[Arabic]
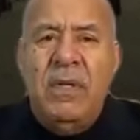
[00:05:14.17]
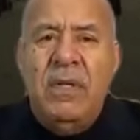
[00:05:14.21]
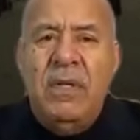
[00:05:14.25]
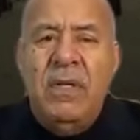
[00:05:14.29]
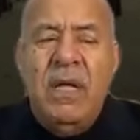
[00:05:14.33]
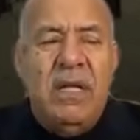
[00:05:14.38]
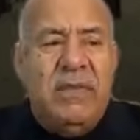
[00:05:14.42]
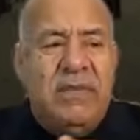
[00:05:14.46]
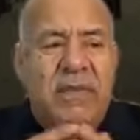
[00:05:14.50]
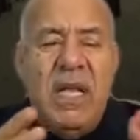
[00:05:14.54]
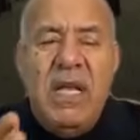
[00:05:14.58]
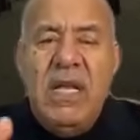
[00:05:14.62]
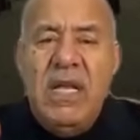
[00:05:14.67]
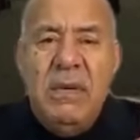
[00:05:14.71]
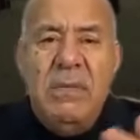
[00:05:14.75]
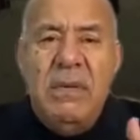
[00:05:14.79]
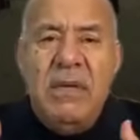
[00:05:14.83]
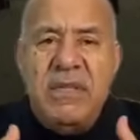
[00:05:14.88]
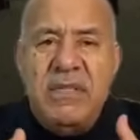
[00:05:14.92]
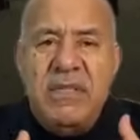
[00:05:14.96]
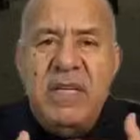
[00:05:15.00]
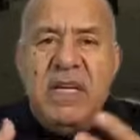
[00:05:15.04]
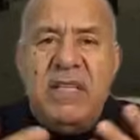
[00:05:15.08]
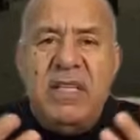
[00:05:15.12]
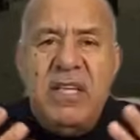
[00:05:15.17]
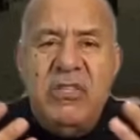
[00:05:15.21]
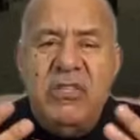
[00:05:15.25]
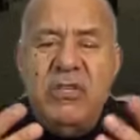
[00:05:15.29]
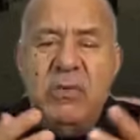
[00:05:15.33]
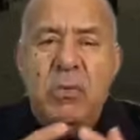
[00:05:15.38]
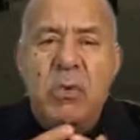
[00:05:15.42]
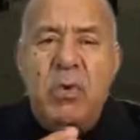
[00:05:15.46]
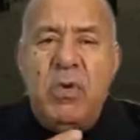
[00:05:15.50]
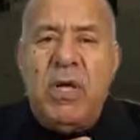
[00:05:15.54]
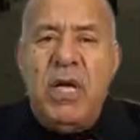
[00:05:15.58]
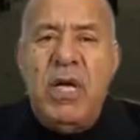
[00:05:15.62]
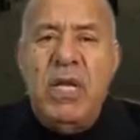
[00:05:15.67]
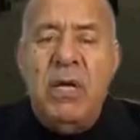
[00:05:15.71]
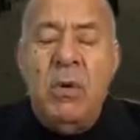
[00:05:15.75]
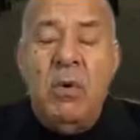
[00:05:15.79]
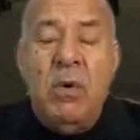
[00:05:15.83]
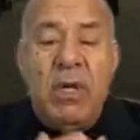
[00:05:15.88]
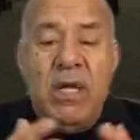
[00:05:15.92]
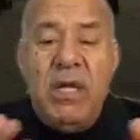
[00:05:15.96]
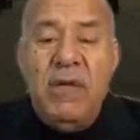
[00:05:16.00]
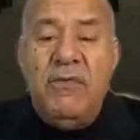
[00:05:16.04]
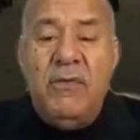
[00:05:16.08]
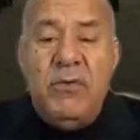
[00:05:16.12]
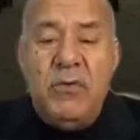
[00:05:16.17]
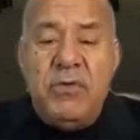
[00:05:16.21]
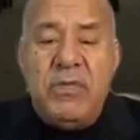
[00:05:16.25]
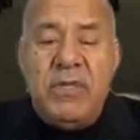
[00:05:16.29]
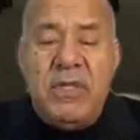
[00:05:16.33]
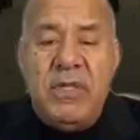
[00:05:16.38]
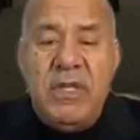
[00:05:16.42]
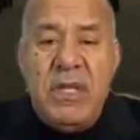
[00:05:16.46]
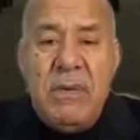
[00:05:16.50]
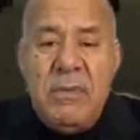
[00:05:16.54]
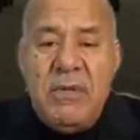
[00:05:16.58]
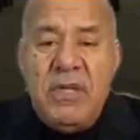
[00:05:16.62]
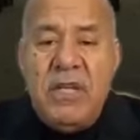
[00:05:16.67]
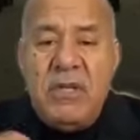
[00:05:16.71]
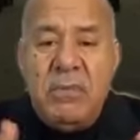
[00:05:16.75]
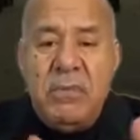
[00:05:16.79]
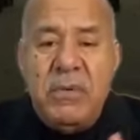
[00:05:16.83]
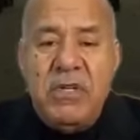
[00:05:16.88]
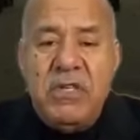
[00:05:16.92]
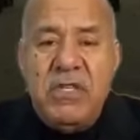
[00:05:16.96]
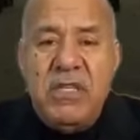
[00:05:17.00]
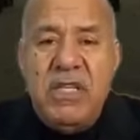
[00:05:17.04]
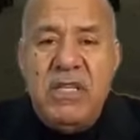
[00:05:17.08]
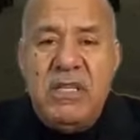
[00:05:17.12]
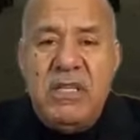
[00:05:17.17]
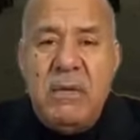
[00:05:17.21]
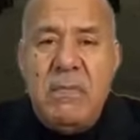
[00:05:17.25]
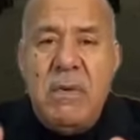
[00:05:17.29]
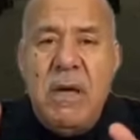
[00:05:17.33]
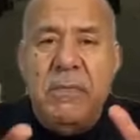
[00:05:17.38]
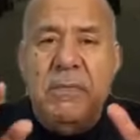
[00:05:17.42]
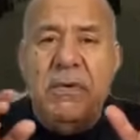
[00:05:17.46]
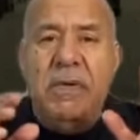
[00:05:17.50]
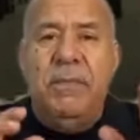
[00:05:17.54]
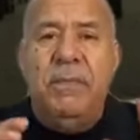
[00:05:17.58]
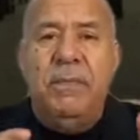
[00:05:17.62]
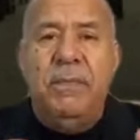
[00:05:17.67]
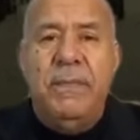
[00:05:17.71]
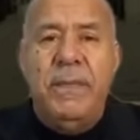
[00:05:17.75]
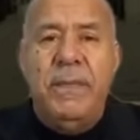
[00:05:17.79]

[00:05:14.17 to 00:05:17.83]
لا التالي ديالك تنجيبو لك انا ولكن فلوسك انت ما تتبانش لي تماما